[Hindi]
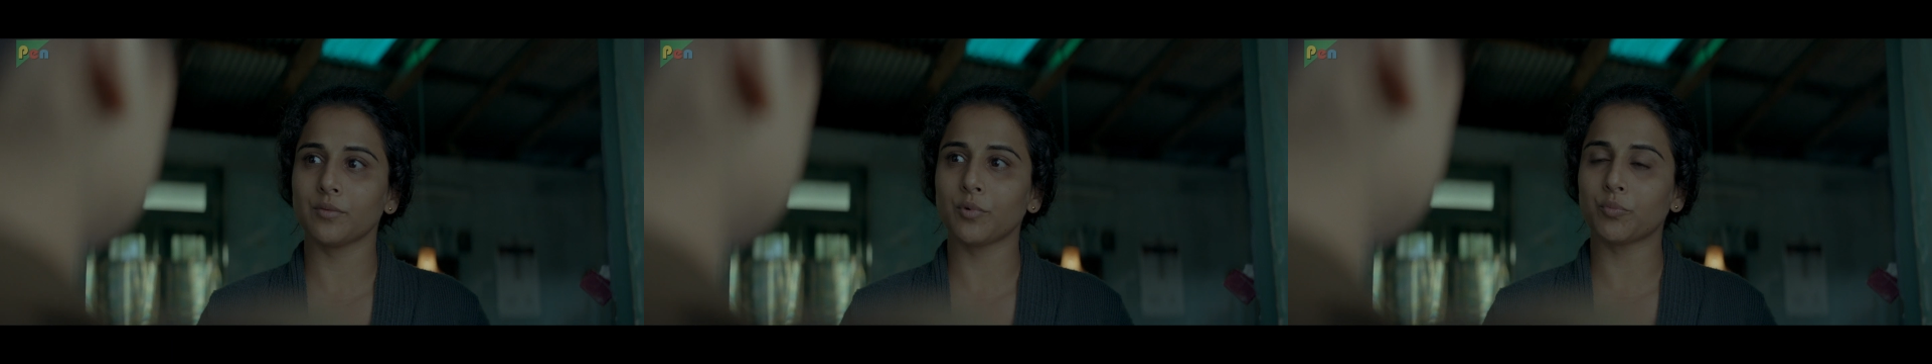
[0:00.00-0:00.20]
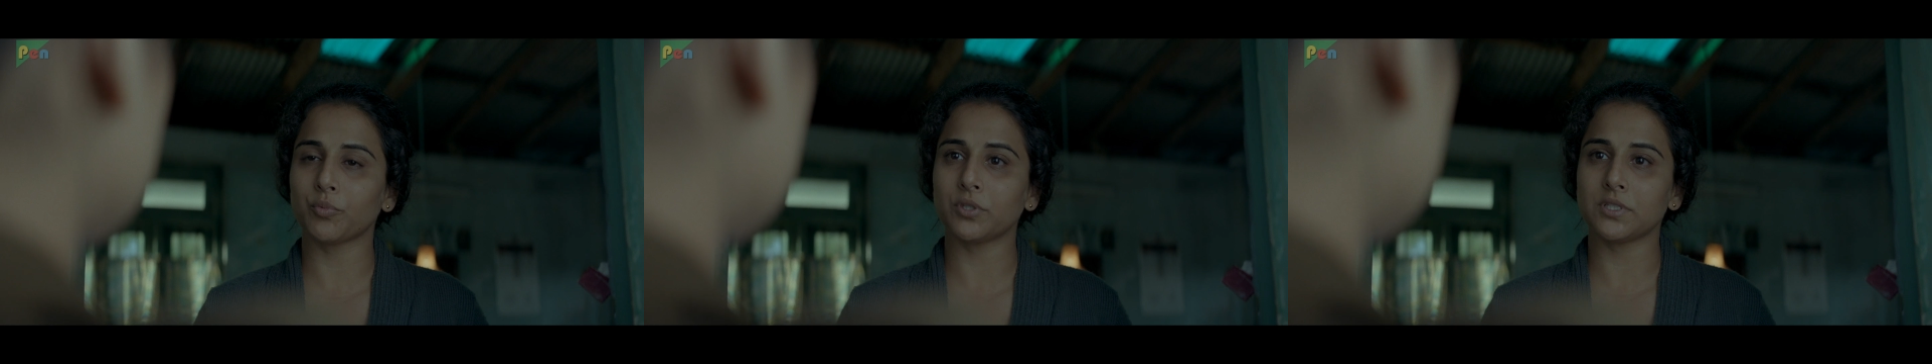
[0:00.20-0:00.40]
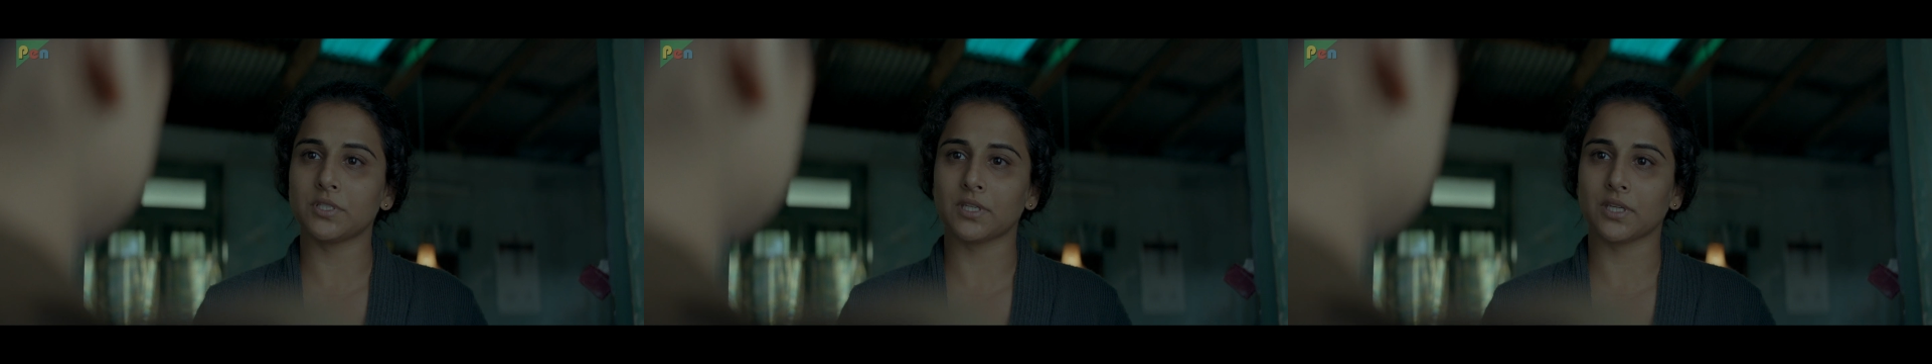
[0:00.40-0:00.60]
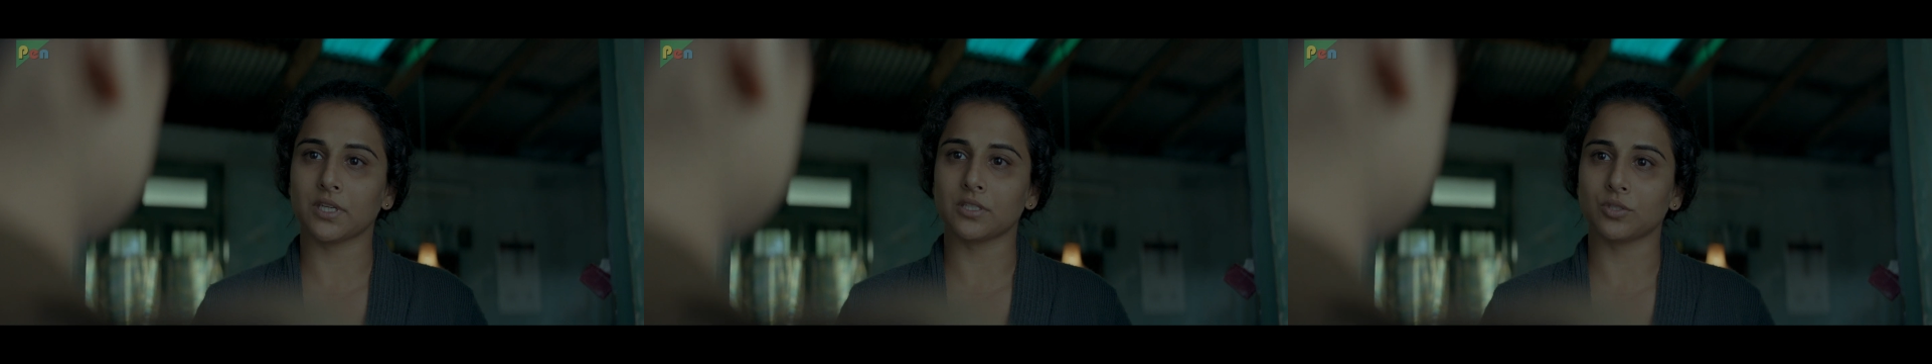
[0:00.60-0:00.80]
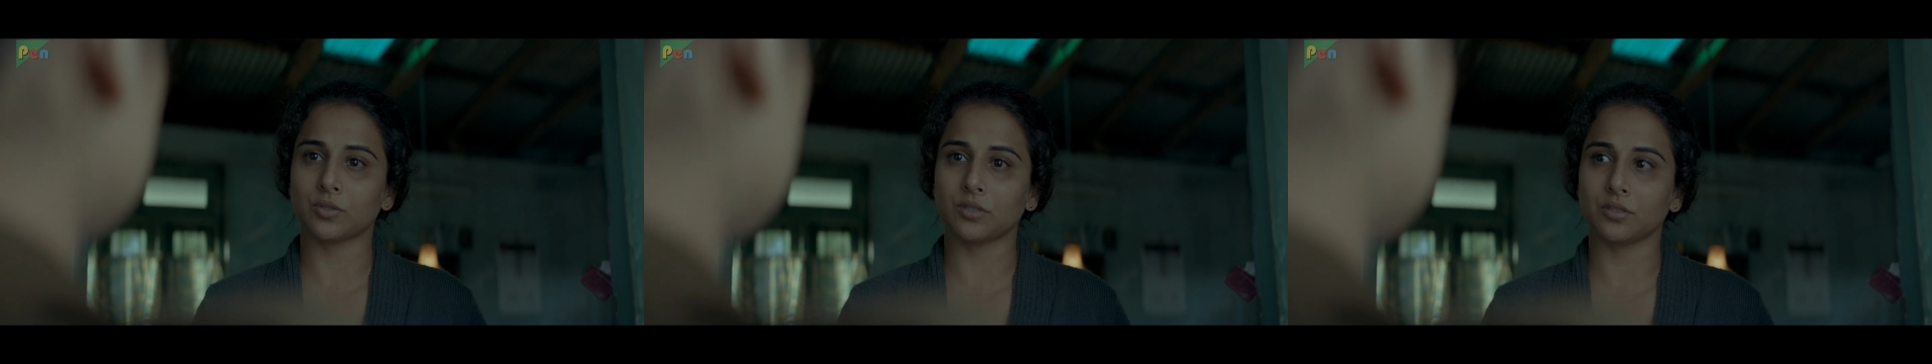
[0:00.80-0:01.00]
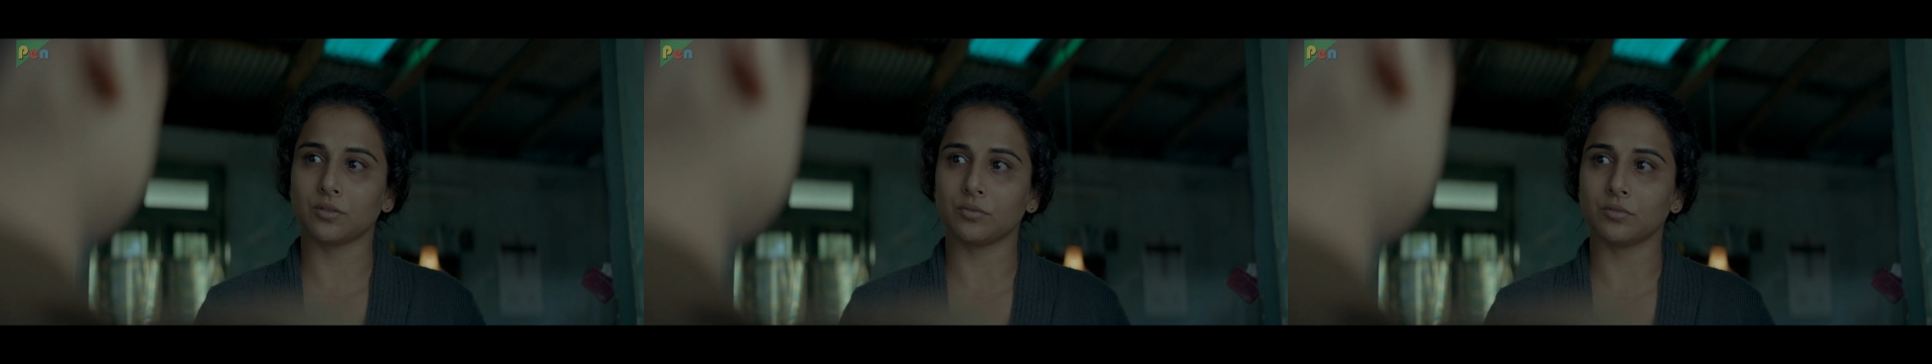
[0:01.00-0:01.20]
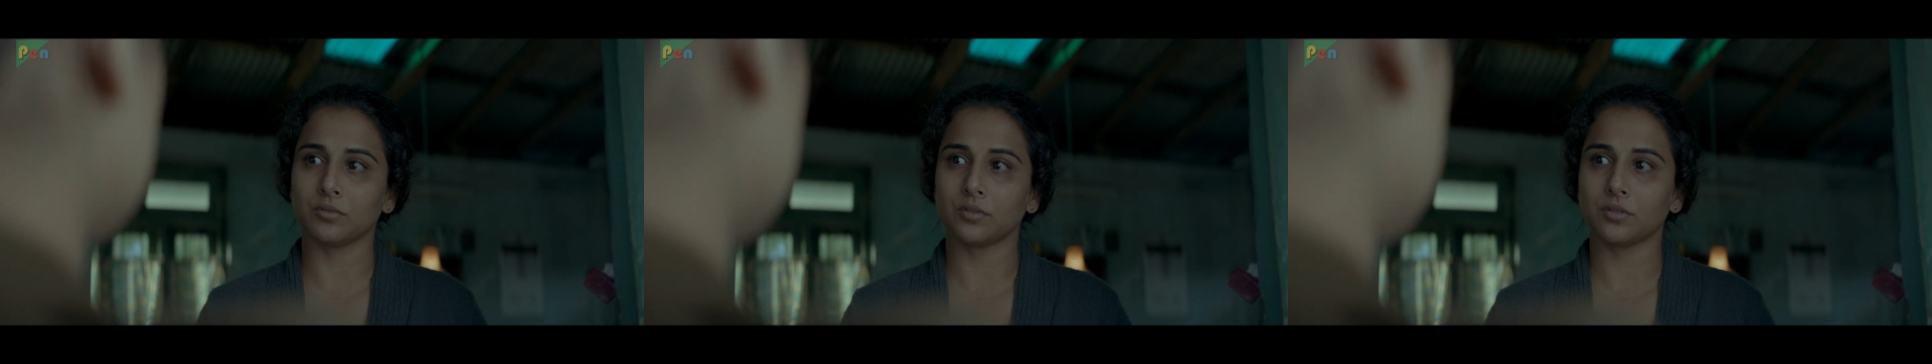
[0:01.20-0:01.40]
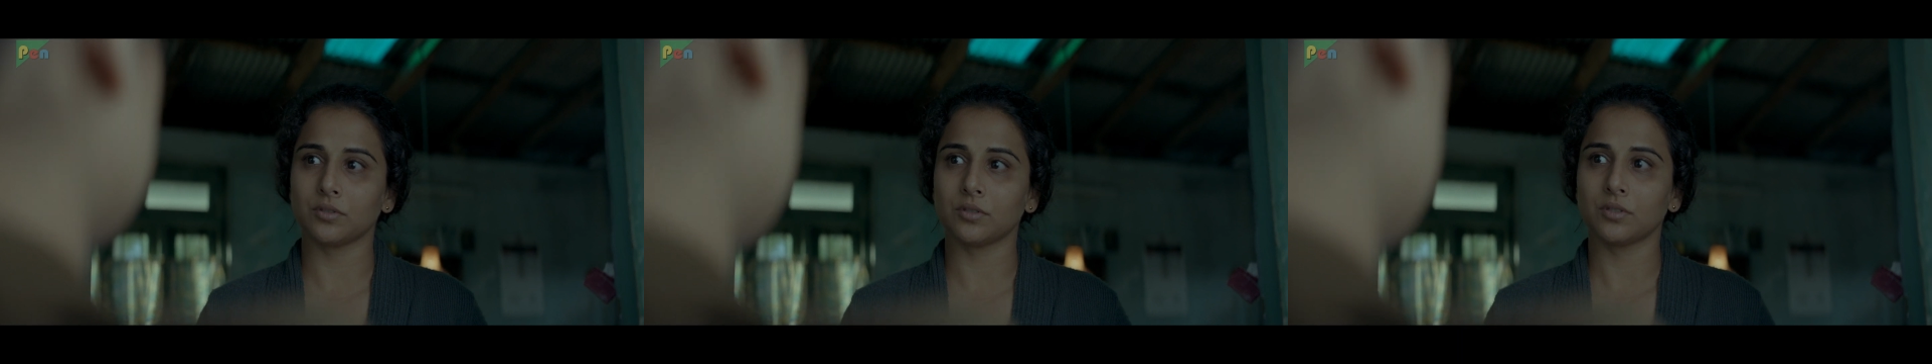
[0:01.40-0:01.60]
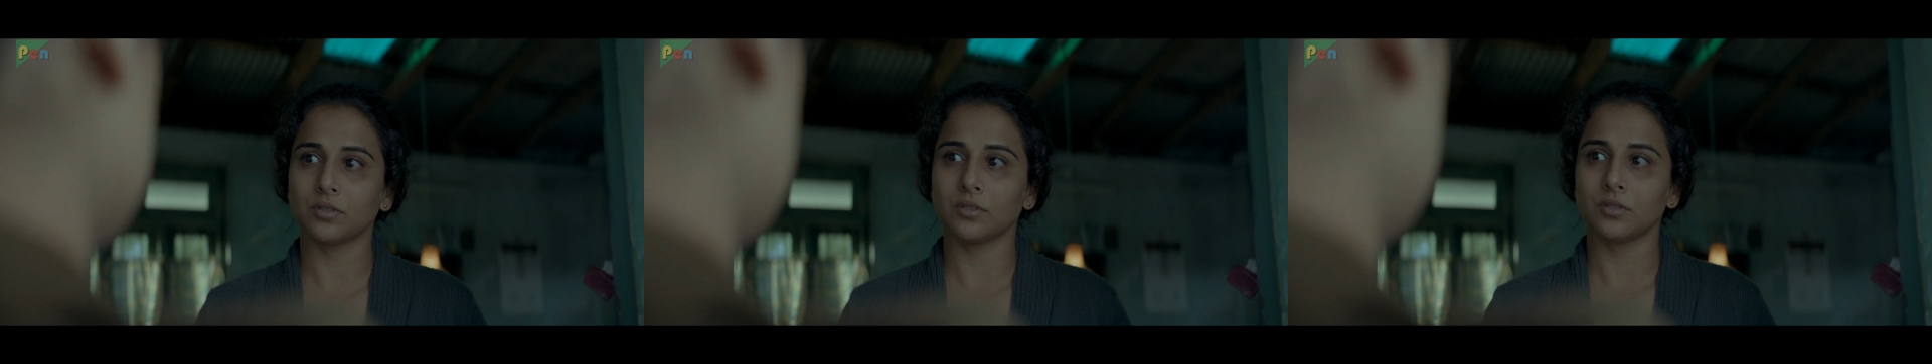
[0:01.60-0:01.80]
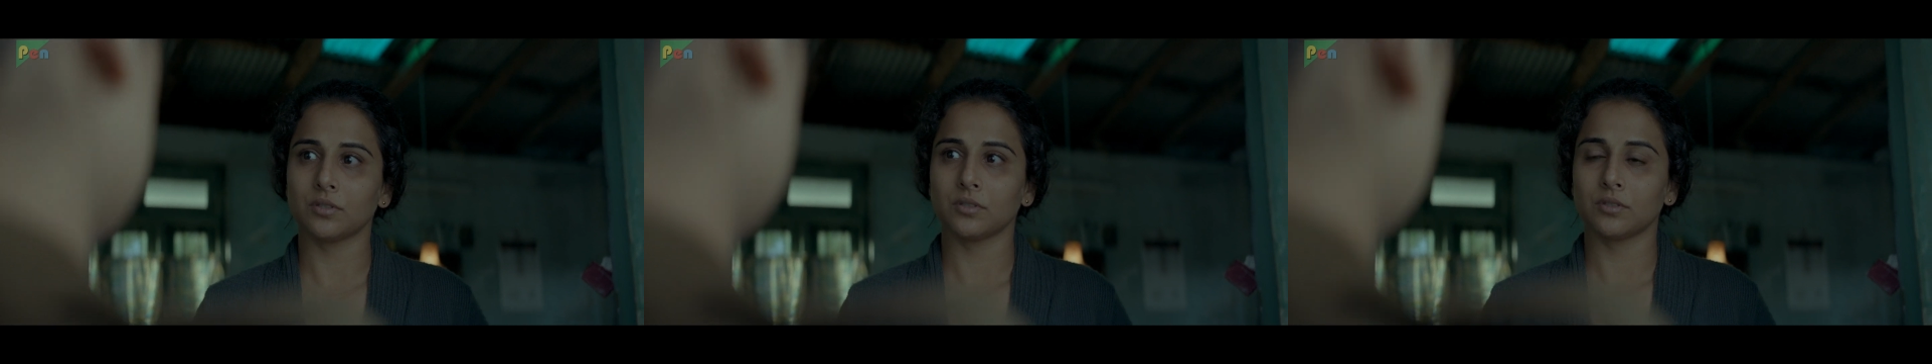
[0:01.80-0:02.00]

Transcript: था मैं पुलिस से कह चुकी हूँ दुर्गा जी